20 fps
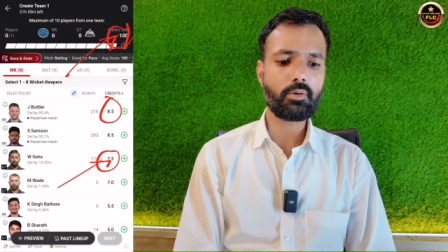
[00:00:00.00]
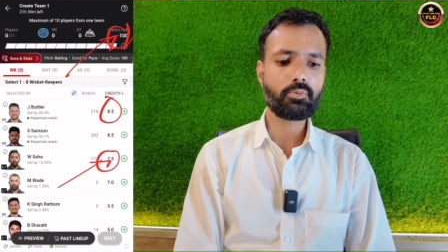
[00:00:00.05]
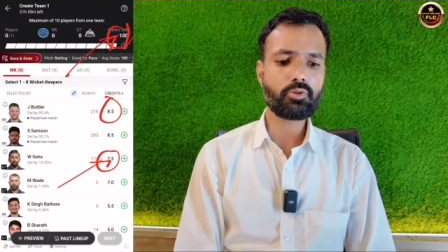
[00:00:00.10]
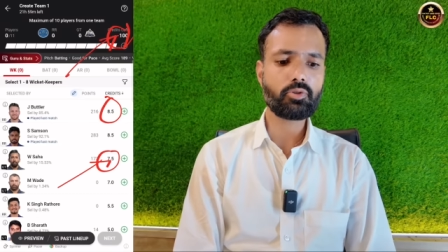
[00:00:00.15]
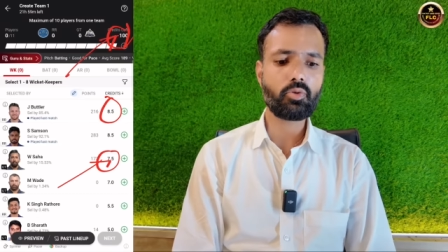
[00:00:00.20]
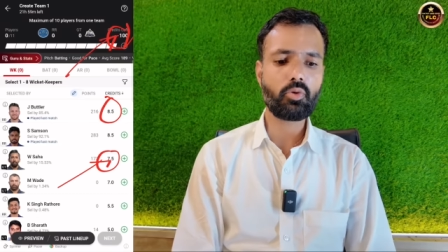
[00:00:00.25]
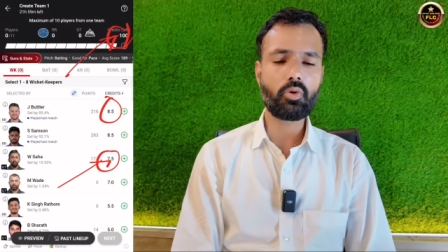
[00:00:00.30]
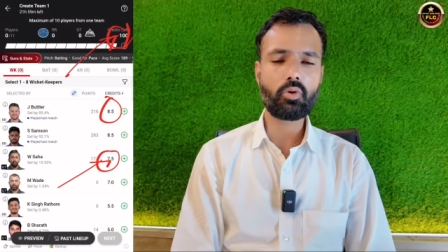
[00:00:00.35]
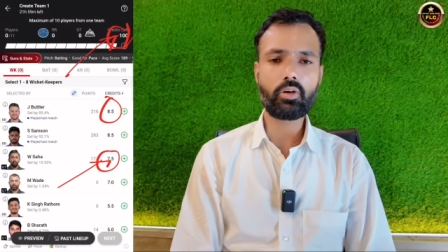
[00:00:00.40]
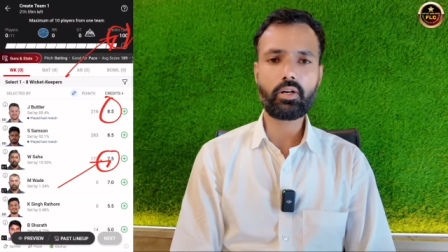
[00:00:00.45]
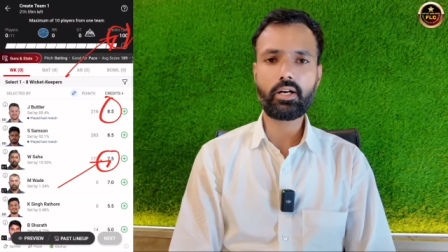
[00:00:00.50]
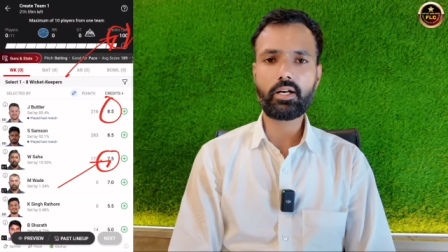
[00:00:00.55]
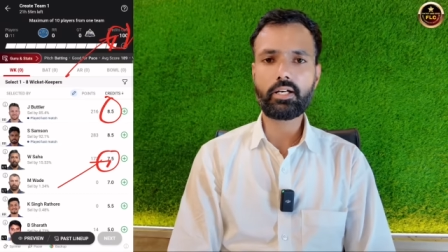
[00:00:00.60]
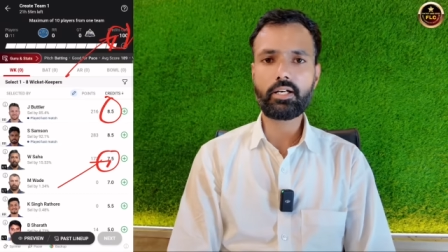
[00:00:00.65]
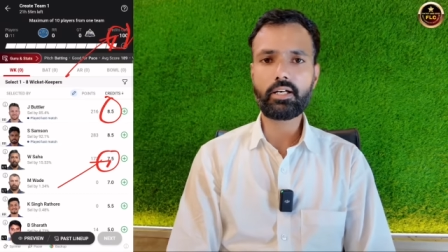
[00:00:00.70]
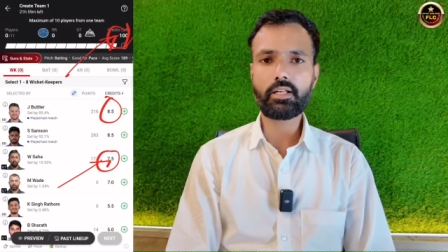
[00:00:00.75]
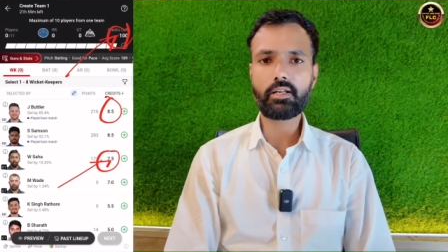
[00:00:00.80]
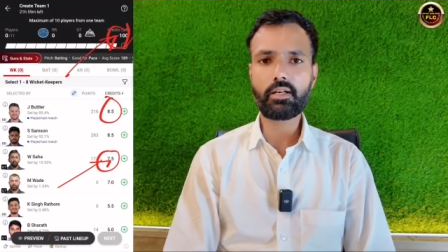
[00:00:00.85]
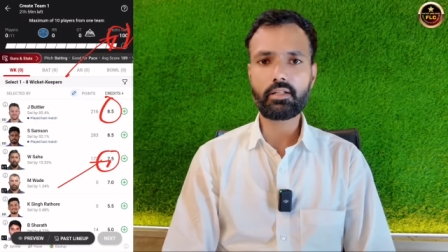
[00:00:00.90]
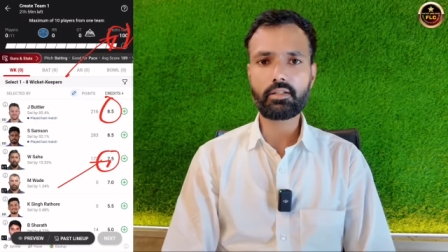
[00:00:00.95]
आप 100
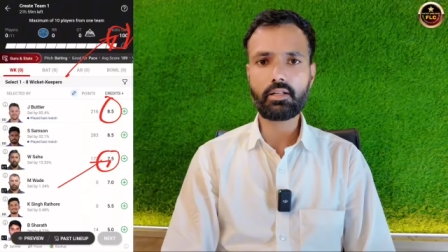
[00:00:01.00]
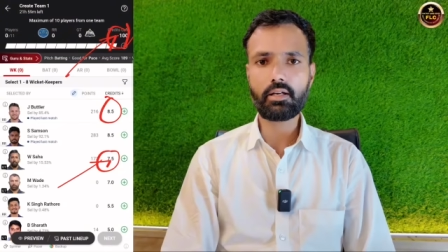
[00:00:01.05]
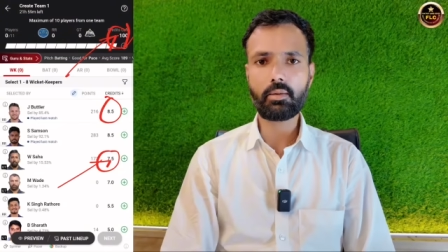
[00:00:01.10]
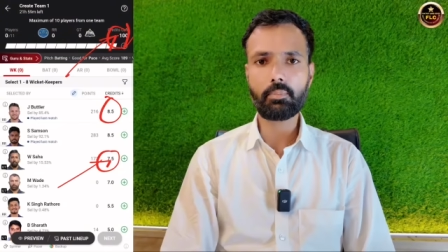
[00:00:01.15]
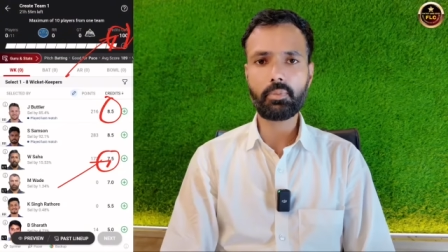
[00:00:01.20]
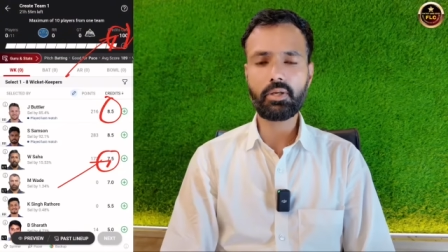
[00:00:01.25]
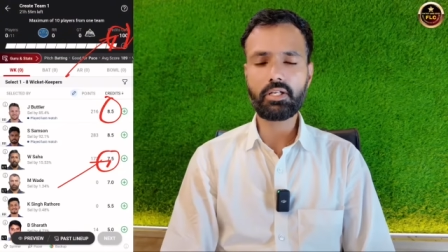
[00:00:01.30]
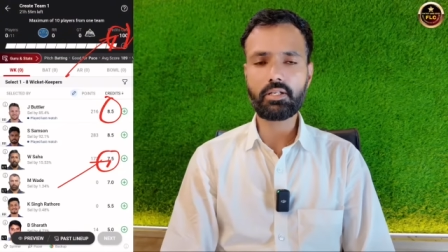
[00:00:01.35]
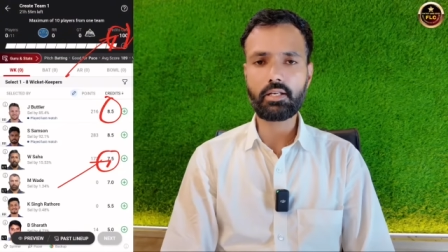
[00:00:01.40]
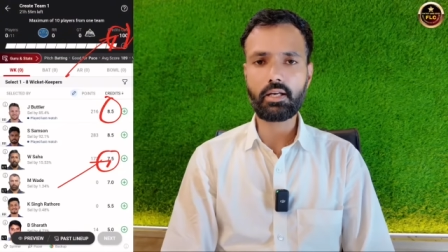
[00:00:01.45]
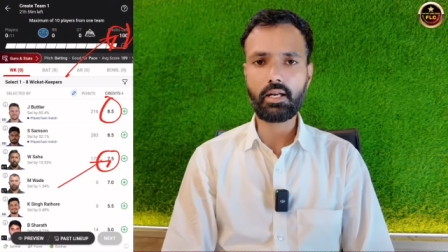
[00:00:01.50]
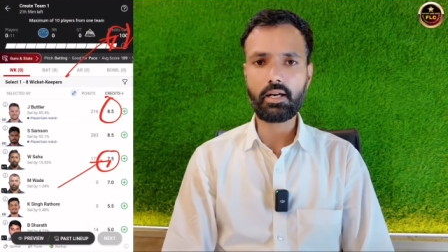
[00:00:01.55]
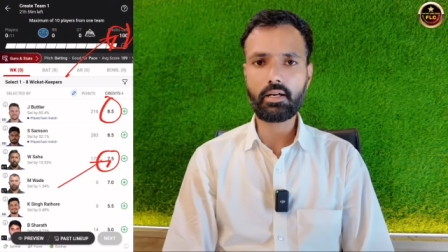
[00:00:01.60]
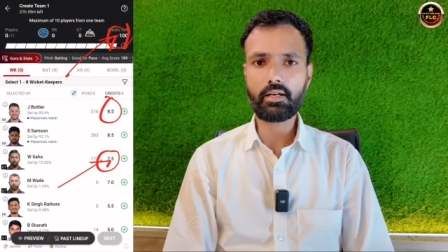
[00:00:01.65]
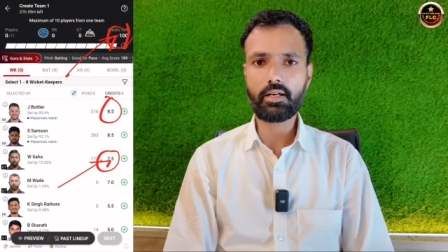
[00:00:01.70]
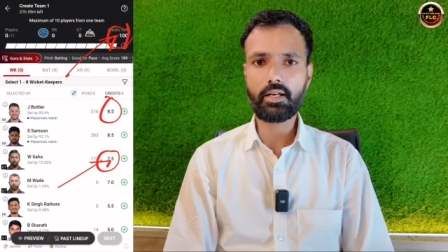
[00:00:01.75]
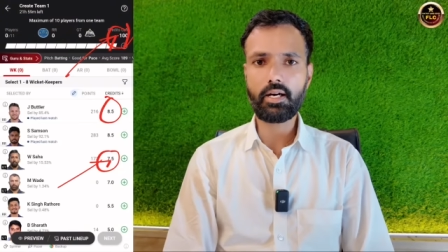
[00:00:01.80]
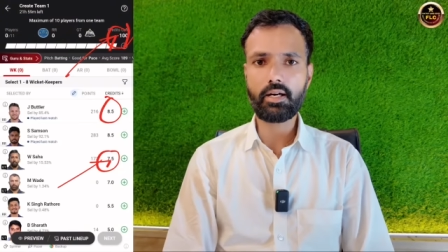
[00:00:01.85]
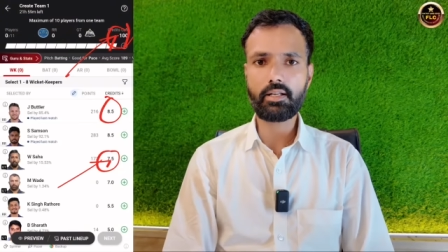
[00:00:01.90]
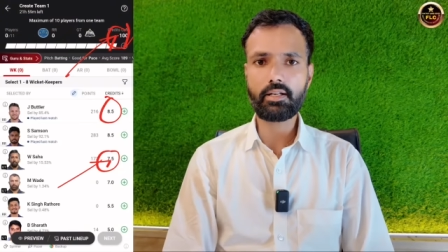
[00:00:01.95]
क्रेडिट के अंदर अपने 11
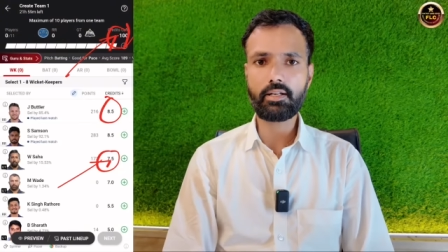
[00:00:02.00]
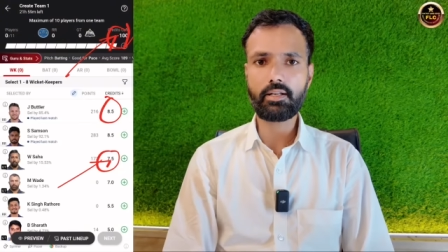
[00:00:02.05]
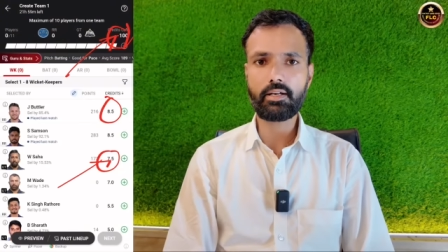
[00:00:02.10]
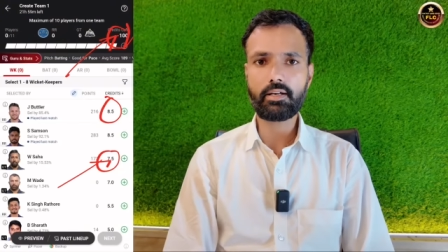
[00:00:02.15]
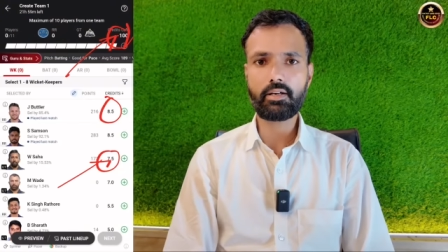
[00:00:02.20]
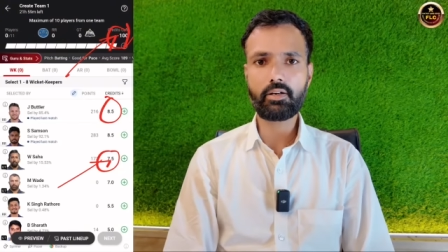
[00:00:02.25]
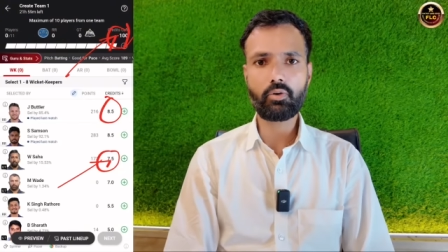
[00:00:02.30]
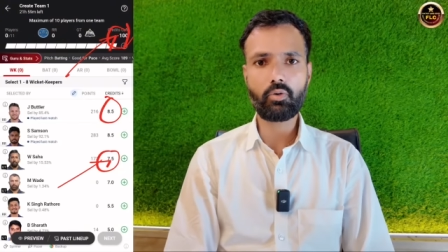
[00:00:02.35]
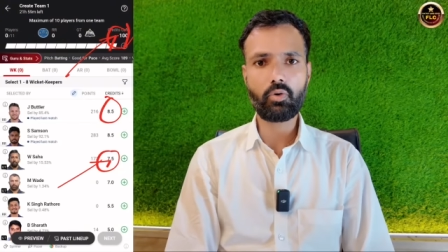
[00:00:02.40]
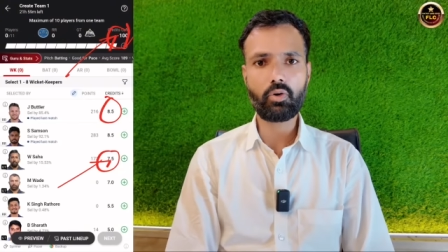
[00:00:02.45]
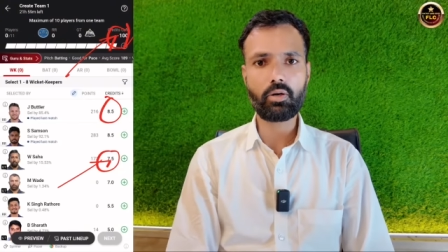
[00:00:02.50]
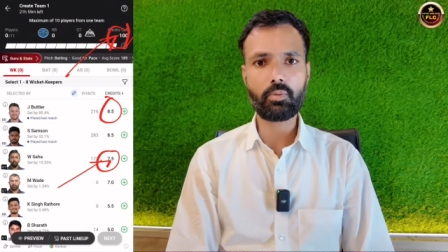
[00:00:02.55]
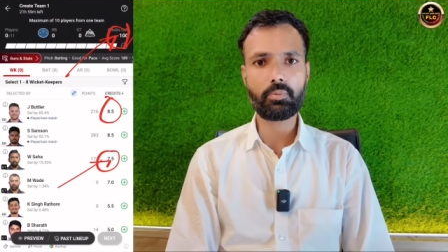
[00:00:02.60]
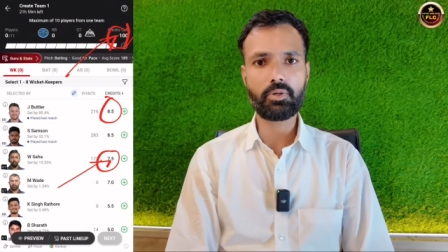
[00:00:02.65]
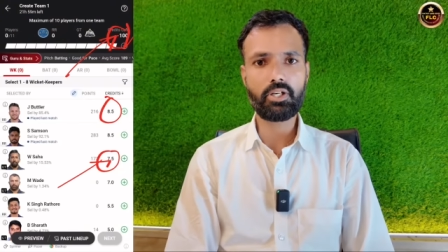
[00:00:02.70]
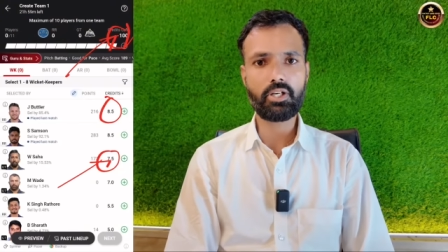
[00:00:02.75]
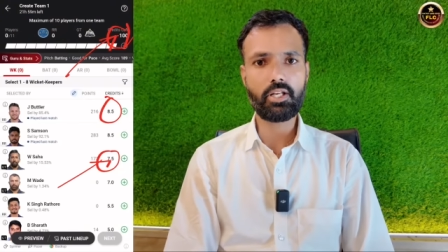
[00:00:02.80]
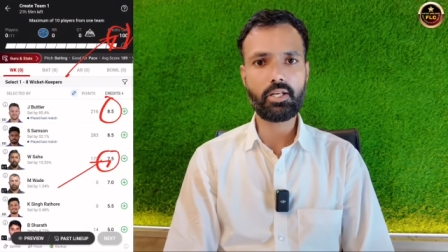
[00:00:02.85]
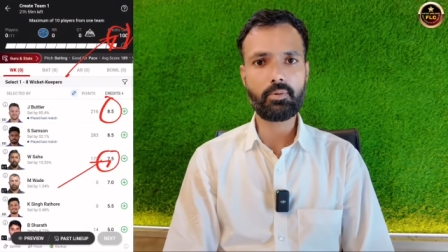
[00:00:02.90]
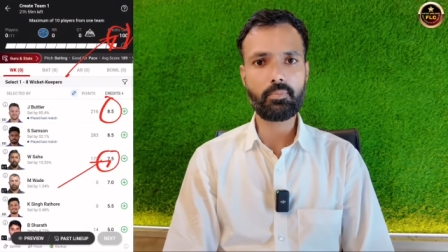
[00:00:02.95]
खिलाड़ी लेकर और
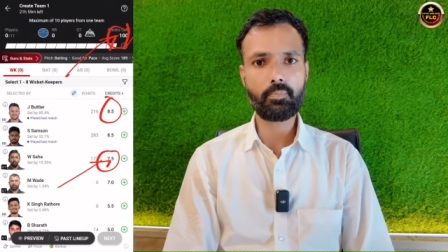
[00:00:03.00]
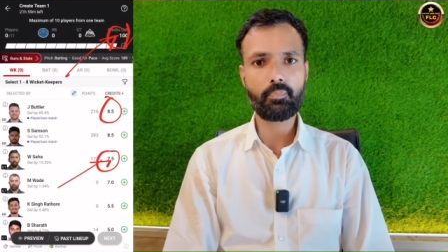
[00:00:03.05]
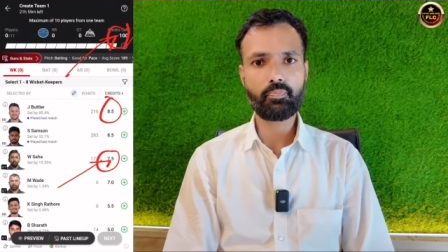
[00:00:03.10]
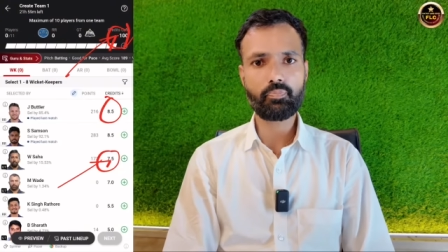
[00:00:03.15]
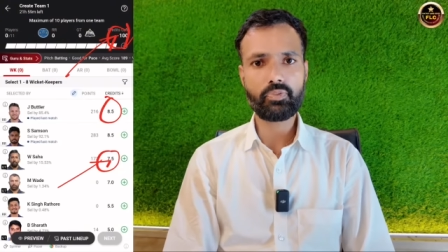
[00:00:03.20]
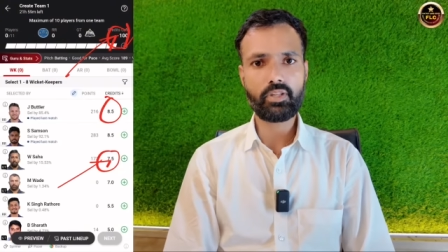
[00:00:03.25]
अपनी टीम